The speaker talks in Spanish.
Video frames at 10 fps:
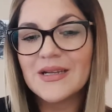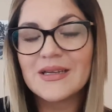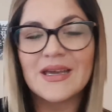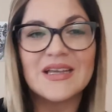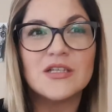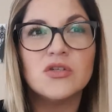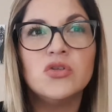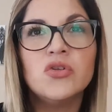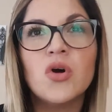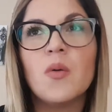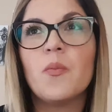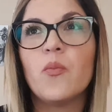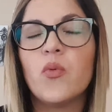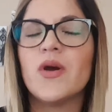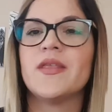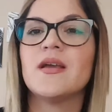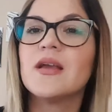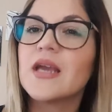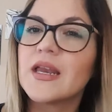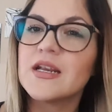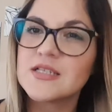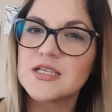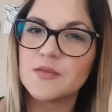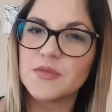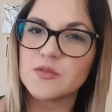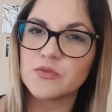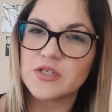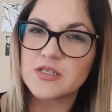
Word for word: que no pueden quererse a sí mismos.